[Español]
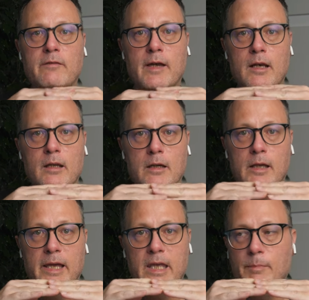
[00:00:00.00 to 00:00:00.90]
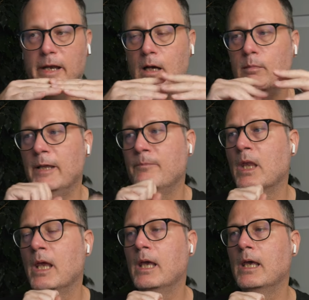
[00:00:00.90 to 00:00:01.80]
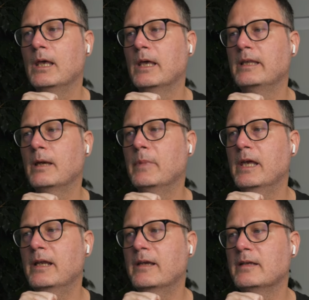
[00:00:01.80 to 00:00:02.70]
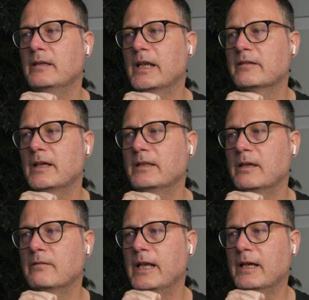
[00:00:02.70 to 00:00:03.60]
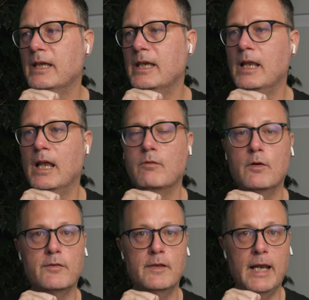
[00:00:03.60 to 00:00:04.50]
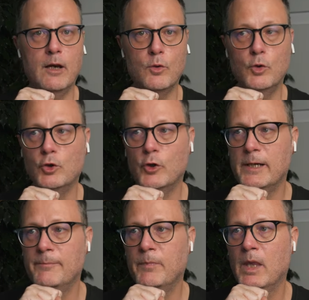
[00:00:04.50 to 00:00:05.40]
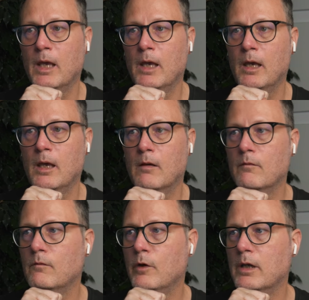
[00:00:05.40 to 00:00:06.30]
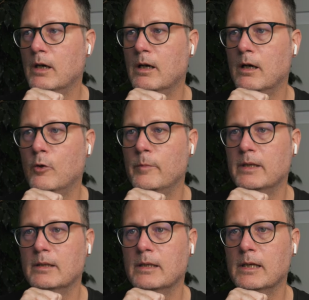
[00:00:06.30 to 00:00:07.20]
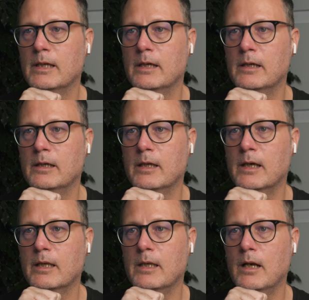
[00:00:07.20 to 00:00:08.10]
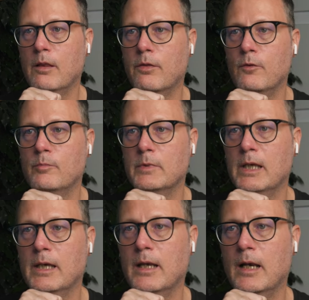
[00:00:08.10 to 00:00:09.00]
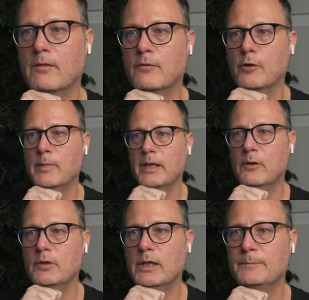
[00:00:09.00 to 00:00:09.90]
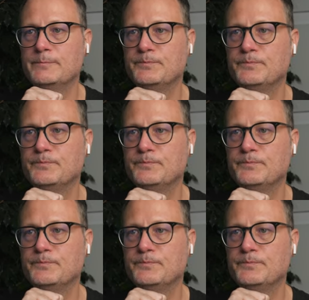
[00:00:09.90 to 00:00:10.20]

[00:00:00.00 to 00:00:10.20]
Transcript: nivel eh, equiparable y también es interesante ver aquí la voz de la locutora Voy a aumentar aquí el zoom de la forma de onda.